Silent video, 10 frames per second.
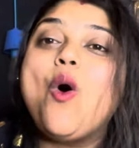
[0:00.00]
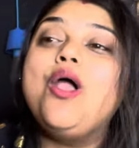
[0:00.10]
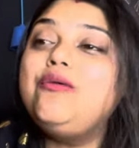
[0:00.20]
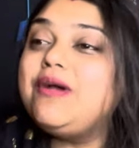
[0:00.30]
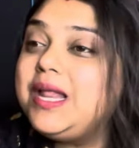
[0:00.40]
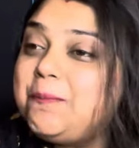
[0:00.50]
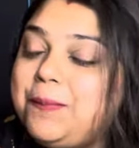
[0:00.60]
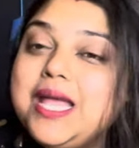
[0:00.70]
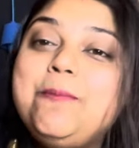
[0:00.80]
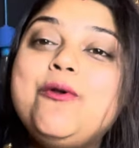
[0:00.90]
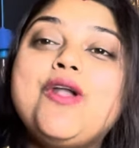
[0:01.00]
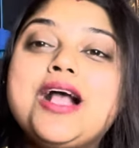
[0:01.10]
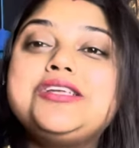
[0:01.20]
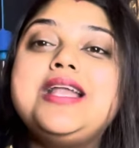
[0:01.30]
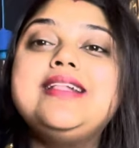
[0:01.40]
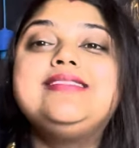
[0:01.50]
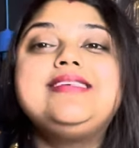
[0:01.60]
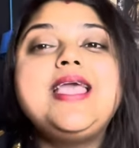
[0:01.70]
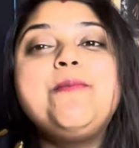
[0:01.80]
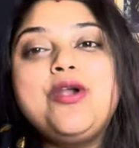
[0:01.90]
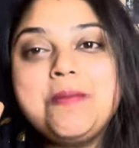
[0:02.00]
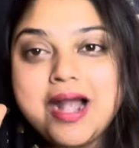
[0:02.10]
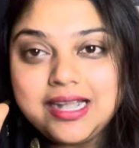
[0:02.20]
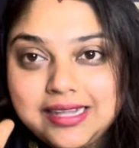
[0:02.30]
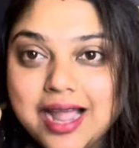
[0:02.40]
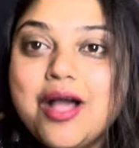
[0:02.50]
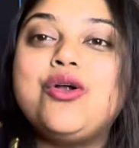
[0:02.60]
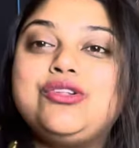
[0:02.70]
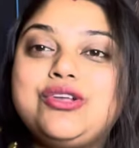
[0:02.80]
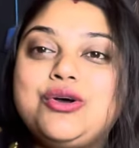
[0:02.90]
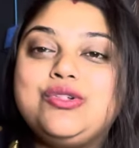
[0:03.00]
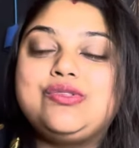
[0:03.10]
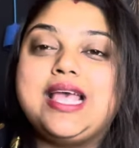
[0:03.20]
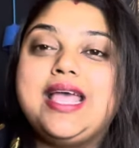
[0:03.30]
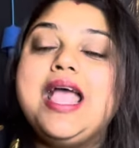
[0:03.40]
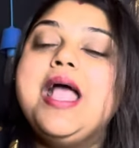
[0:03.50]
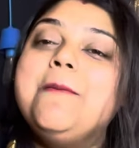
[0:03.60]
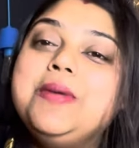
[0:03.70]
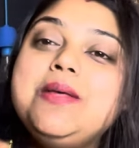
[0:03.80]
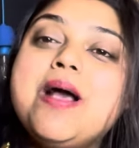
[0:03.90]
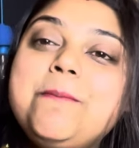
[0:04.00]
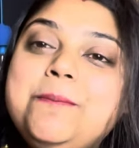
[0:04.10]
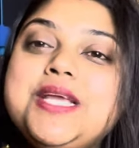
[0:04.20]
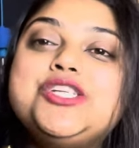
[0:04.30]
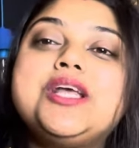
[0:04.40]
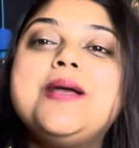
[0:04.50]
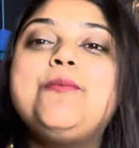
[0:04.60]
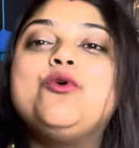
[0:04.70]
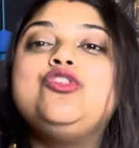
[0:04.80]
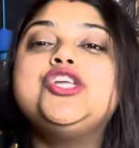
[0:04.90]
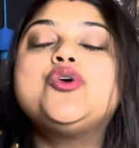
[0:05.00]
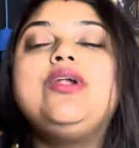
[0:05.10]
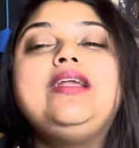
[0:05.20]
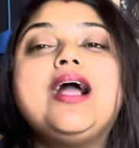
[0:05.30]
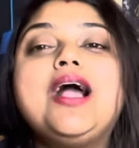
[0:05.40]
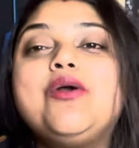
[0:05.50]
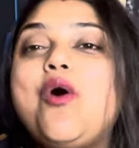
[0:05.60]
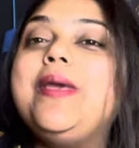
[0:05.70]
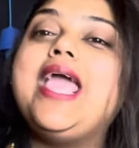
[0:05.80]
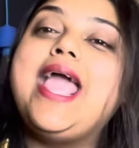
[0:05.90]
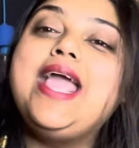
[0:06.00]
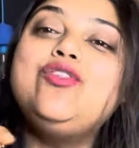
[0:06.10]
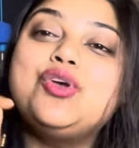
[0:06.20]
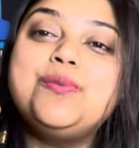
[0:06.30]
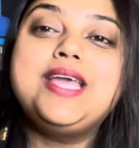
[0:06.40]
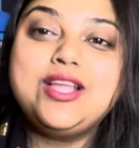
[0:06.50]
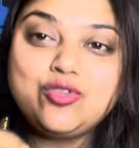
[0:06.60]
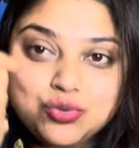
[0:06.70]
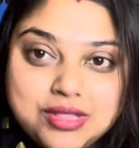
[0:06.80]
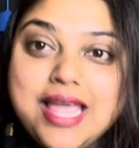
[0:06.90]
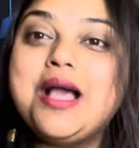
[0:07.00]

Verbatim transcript: অলরেডি প্রি প্রোডাকশানে যে পরিমাণ টাকা খরচা হচ্ছে মিনিমাম বিশ থেকে পঁচিশ কোটি টাকার কমে এই ছবি কিছুতেই